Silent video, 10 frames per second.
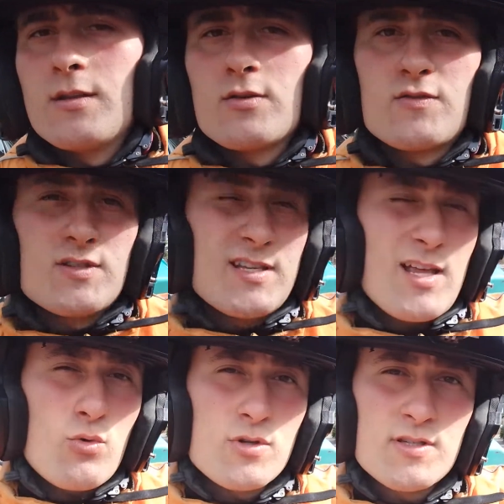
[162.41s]
Então se você
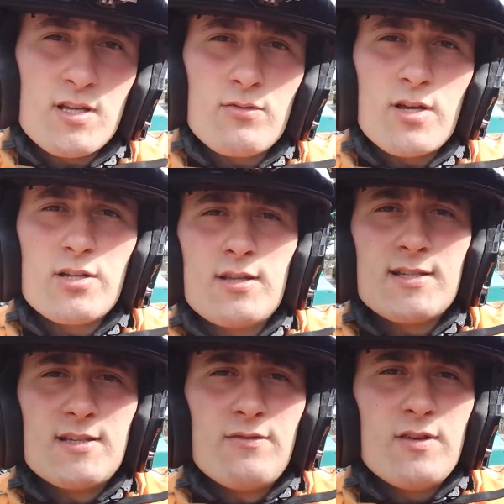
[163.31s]
está gostando aí
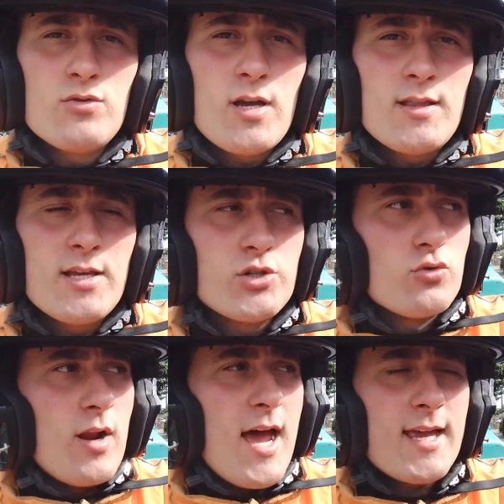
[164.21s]
desse vídeo aí,
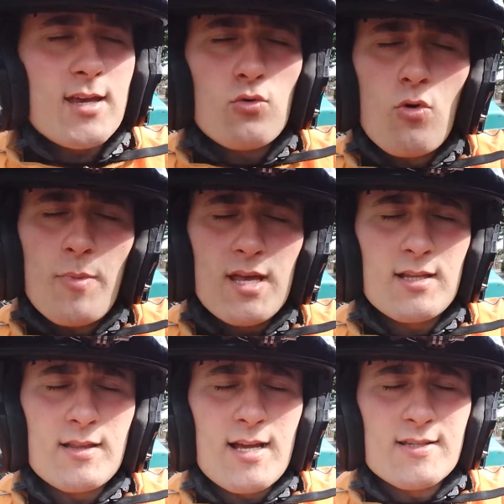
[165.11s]
deixa o like,
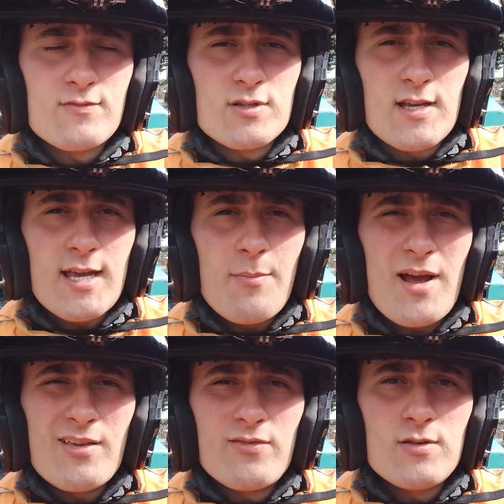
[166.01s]
comenta, tá? Se você quer
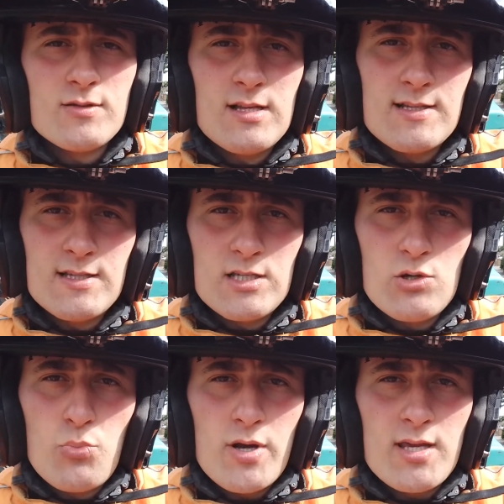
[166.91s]
mais vídeos desse
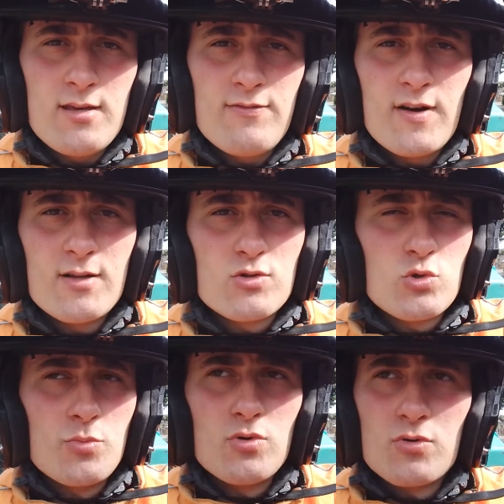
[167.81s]
tipo aí, falando
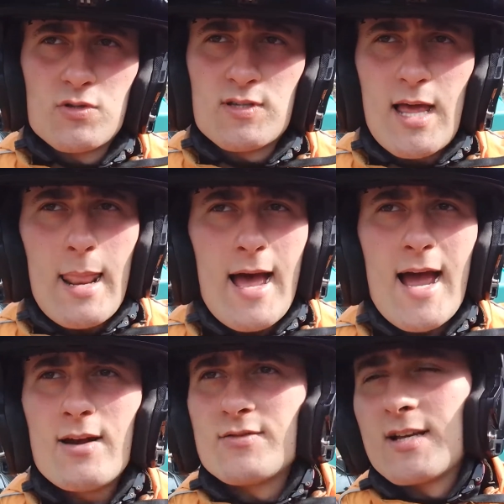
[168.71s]
sobre os
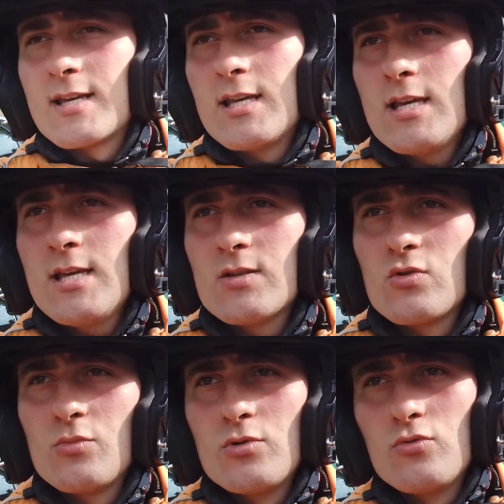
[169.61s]
salários aqui,
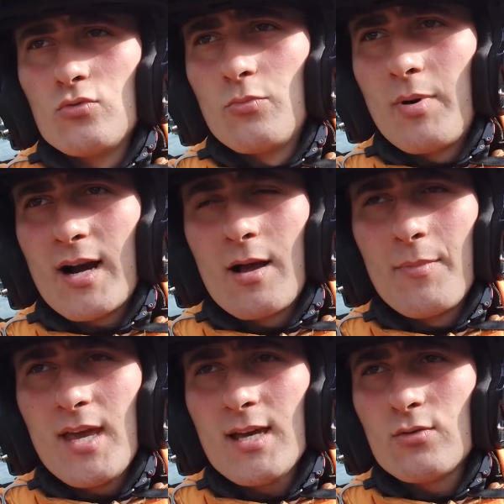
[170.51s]
sobre o
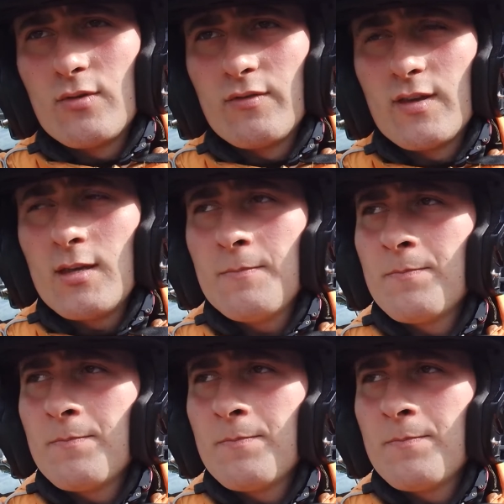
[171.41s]
pagamento, enfim.